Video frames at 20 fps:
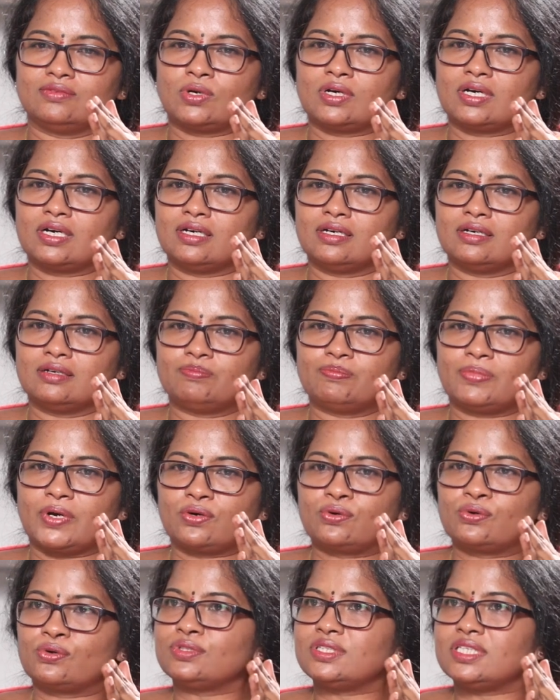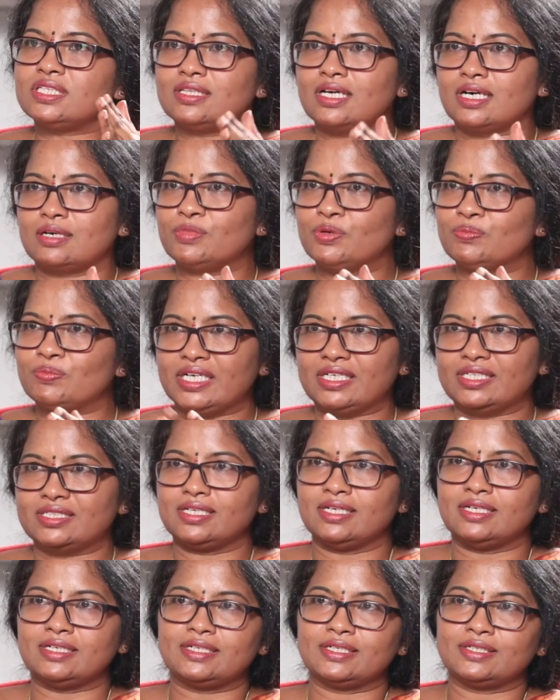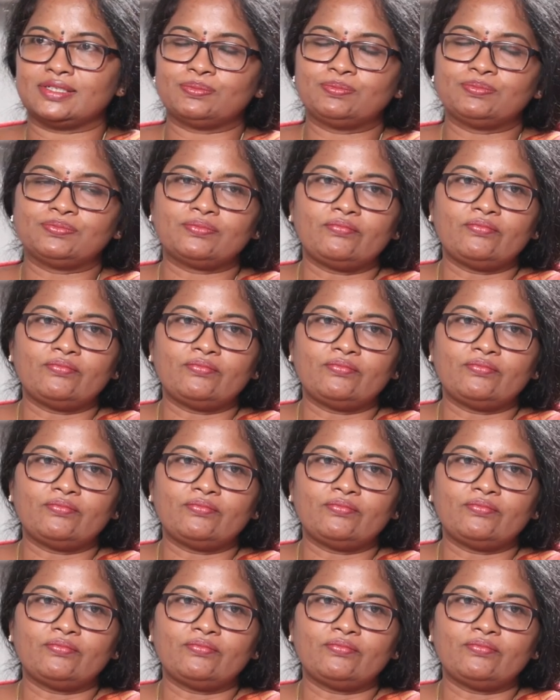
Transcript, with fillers: ఒక ప్రకృతి ధర్మం అనేసి అంటారు